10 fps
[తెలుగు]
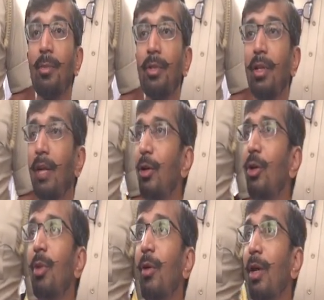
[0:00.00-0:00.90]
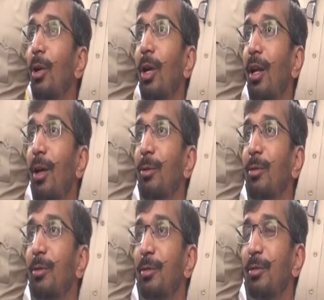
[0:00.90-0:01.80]
ఆప్షన్ రెవెన్యూ భవన్లో అన్నారు
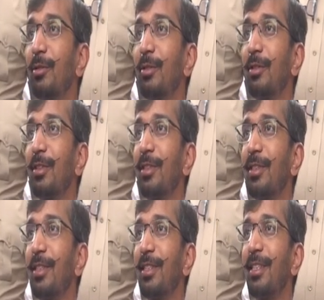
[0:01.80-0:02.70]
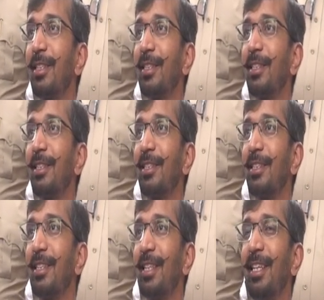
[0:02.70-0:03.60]
సంస్థ దగ్గరనే మద్యం షాప్
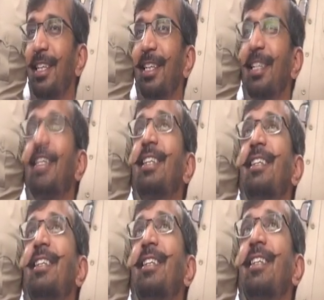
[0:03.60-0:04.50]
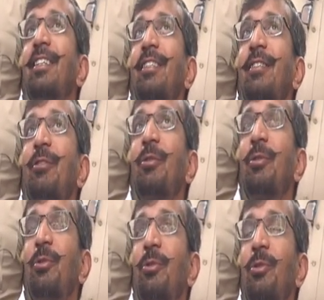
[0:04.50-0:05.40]
పెట్టకూడదని నిబంధన ఉంది అట్లాంటిది ఏకంగా
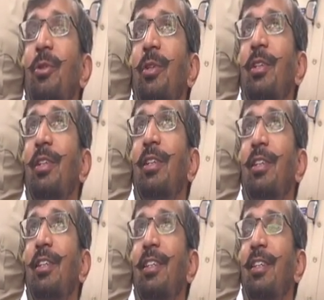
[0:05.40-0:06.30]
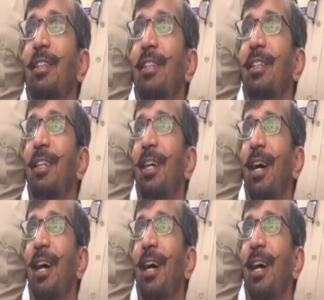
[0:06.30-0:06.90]
యూనివర్సిటీలోనే టెండర్లు పెట్టారు